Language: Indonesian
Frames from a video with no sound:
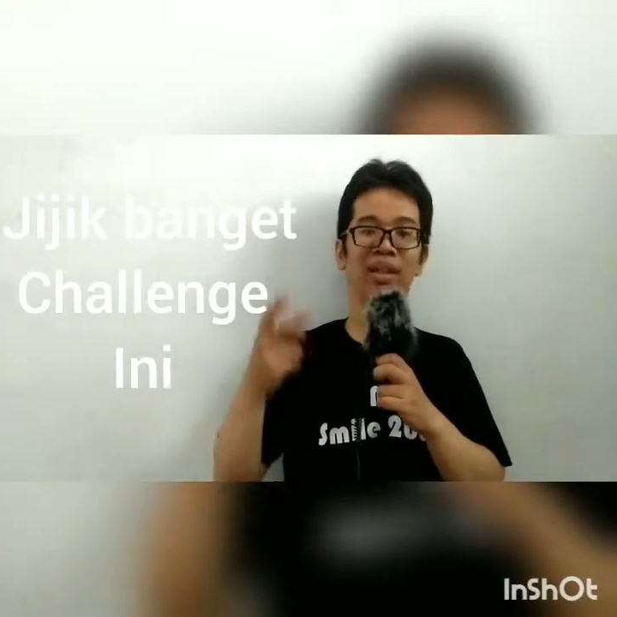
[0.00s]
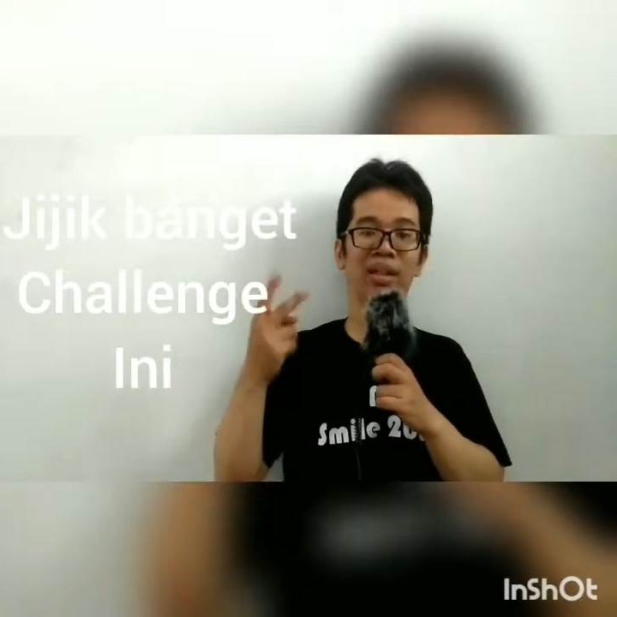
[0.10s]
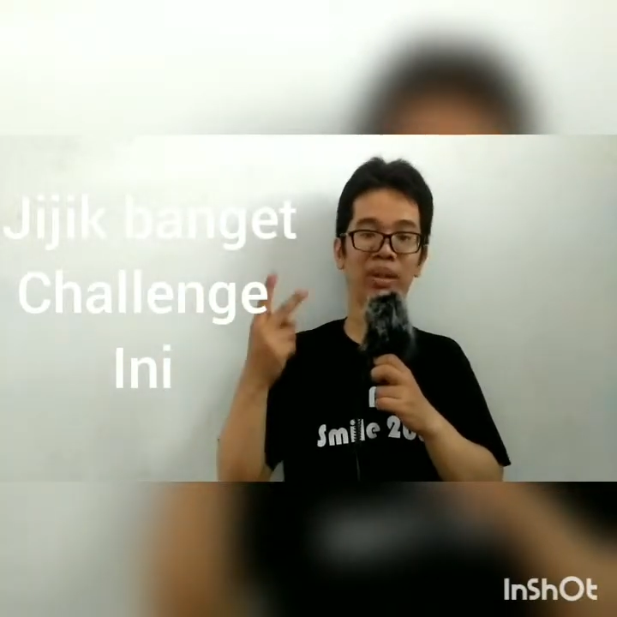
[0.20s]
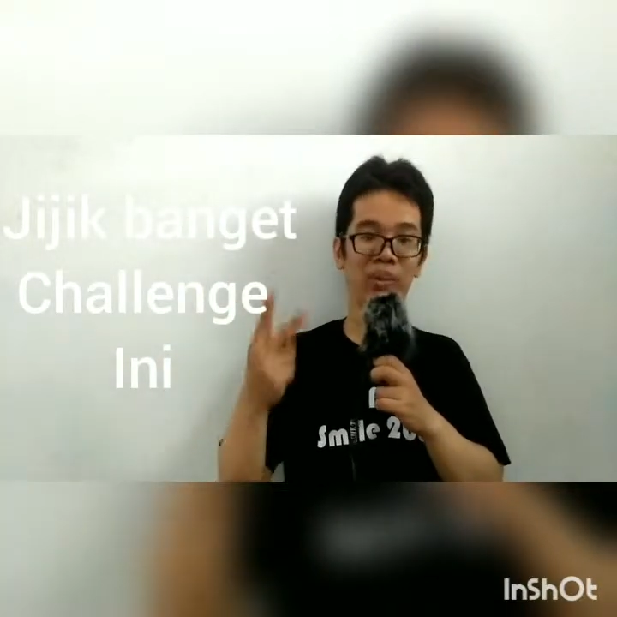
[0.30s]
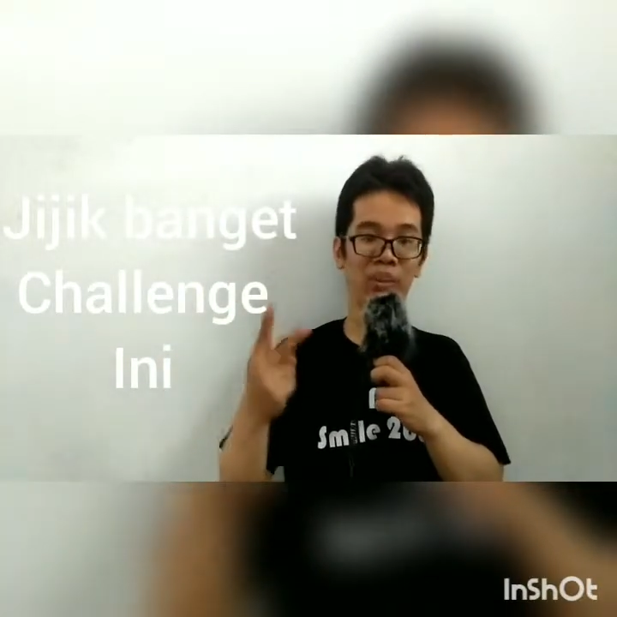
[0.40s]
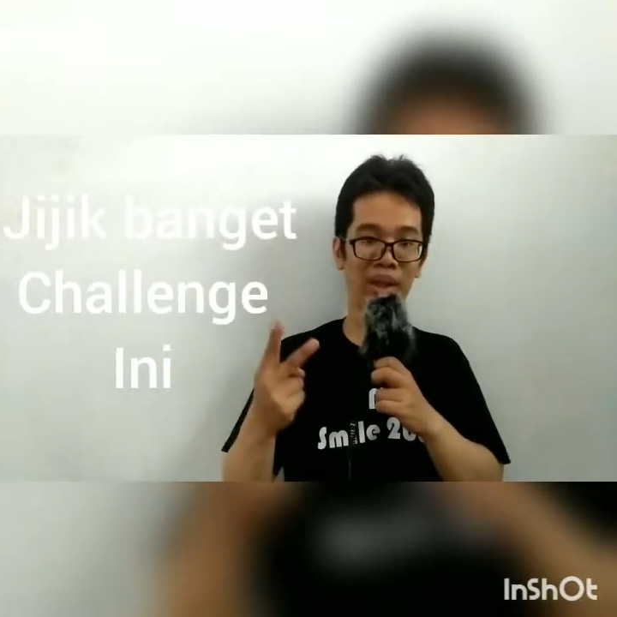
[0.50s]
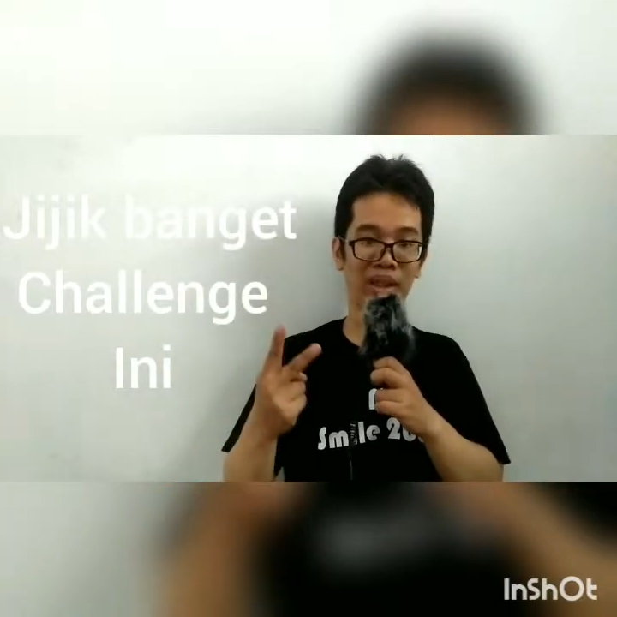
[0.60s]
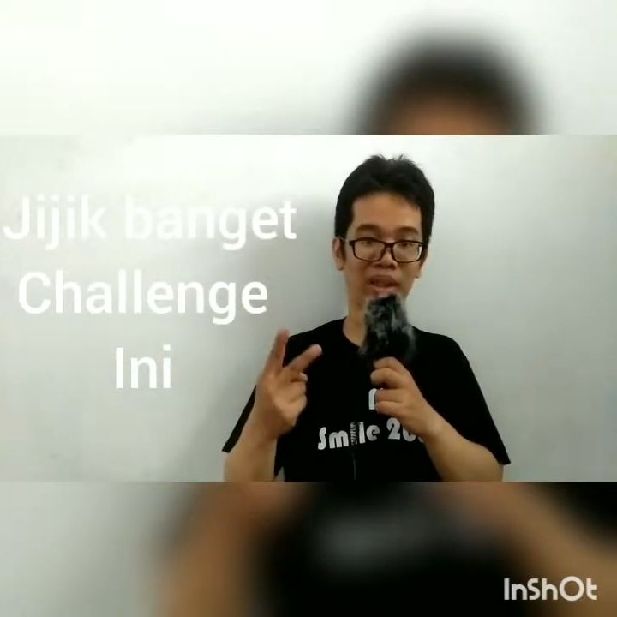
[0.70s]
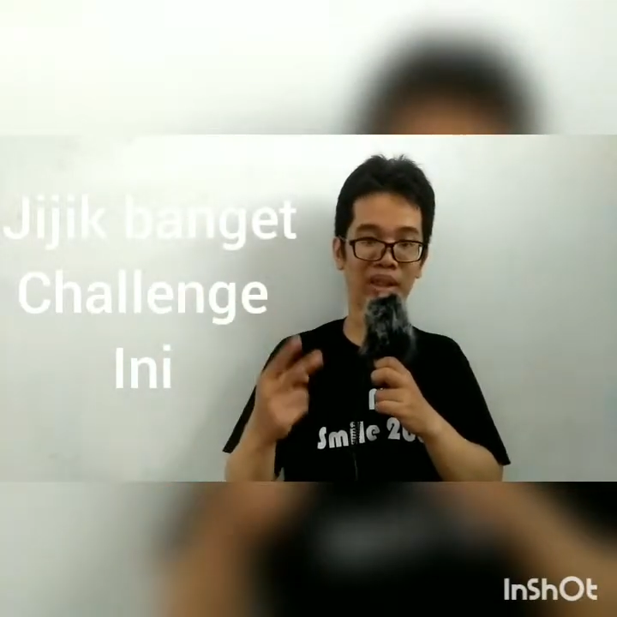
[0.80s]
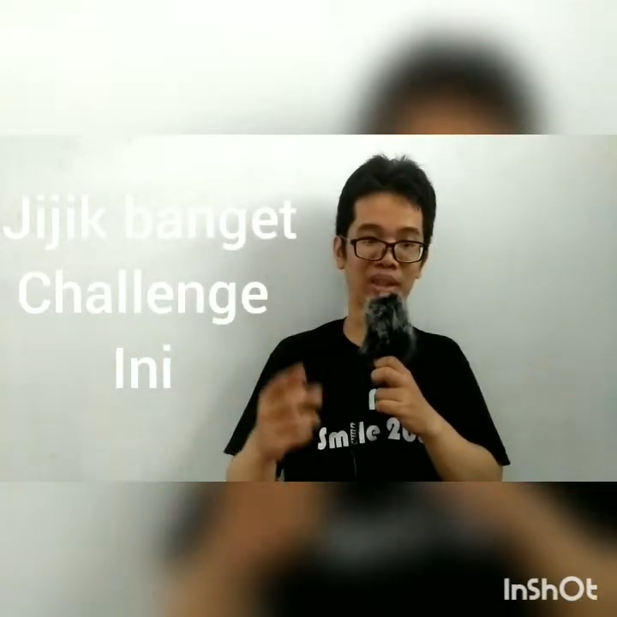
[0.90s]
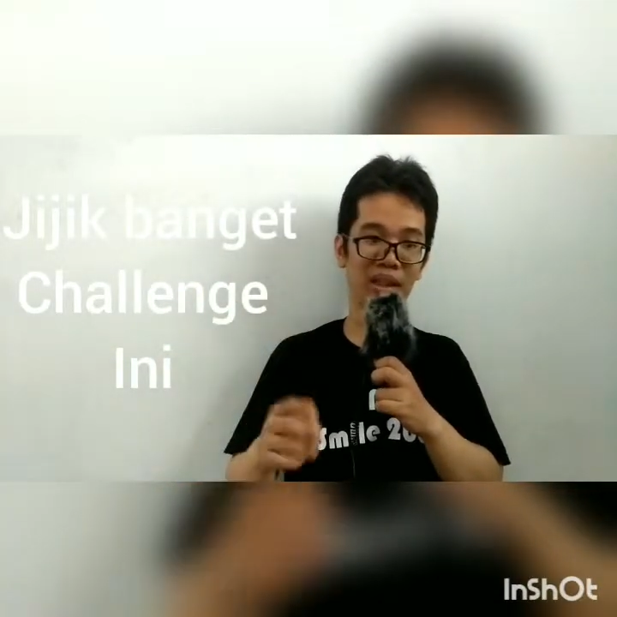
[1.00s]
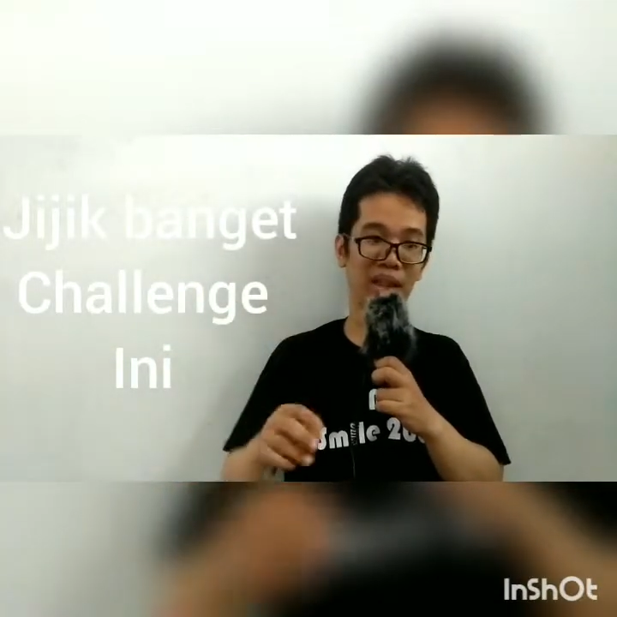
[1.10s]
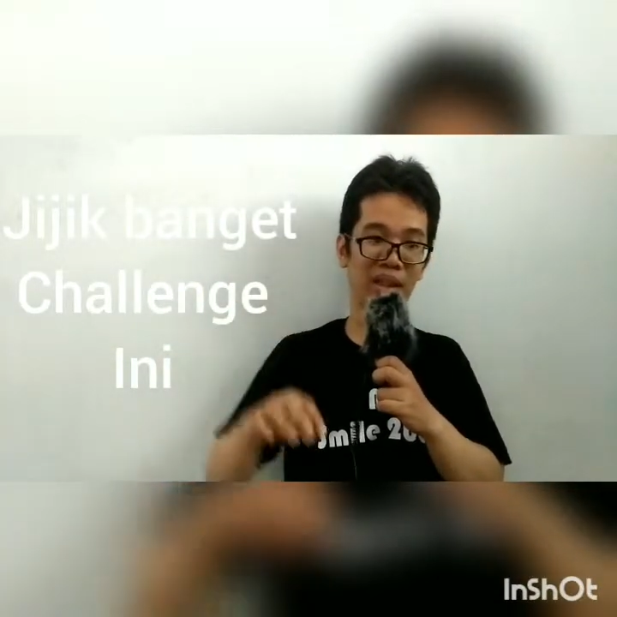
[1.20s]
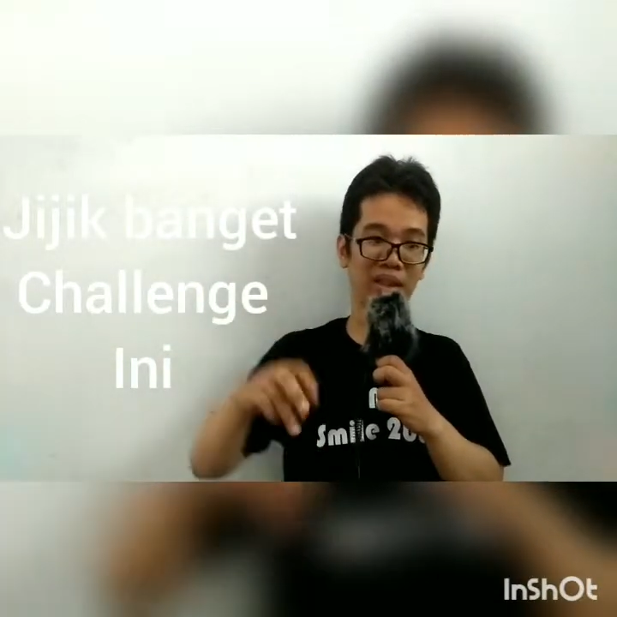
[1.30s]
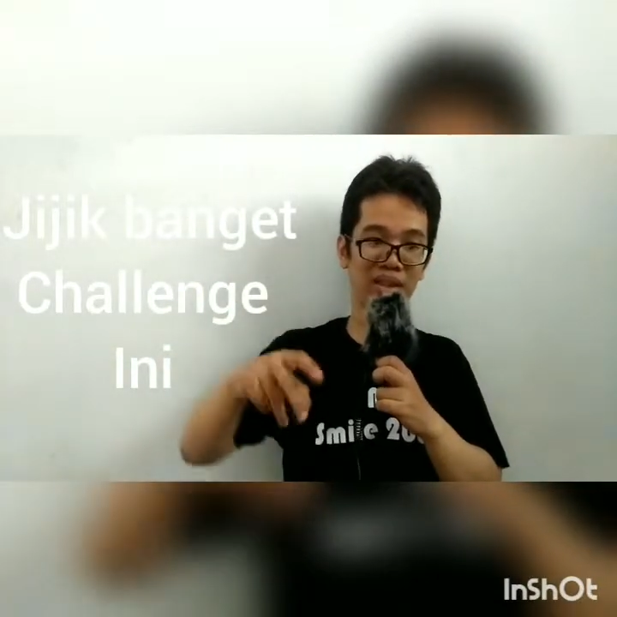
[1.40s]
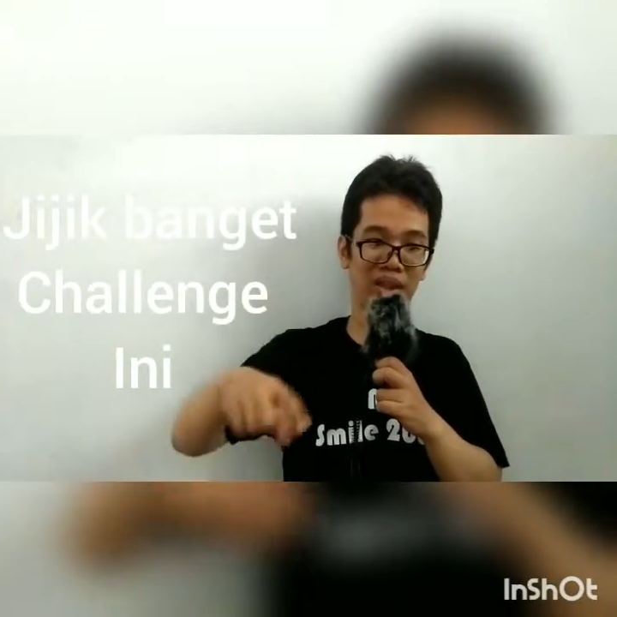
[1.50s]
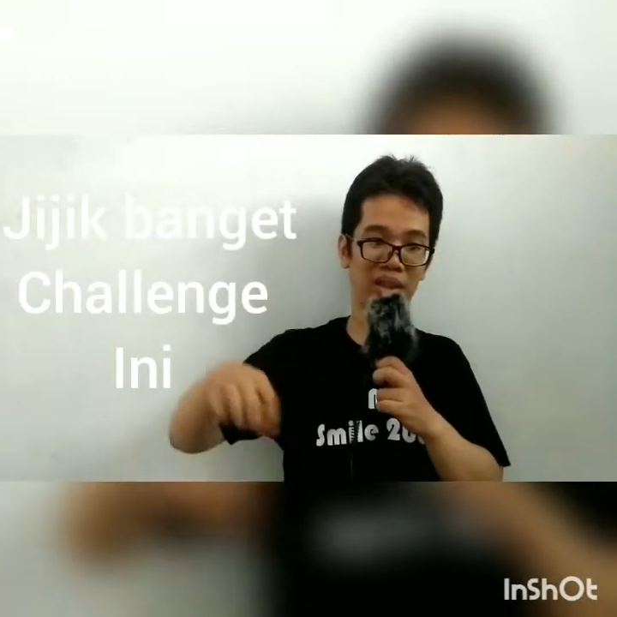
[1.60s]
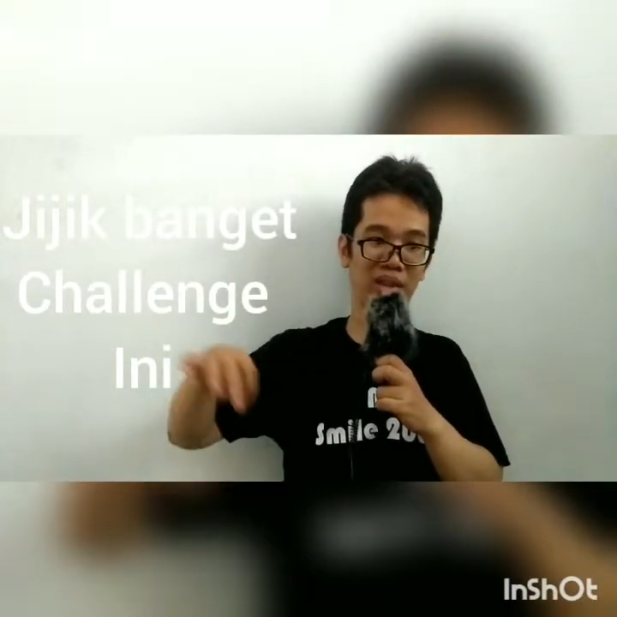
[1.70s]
Kedua, Kiki Challenge yang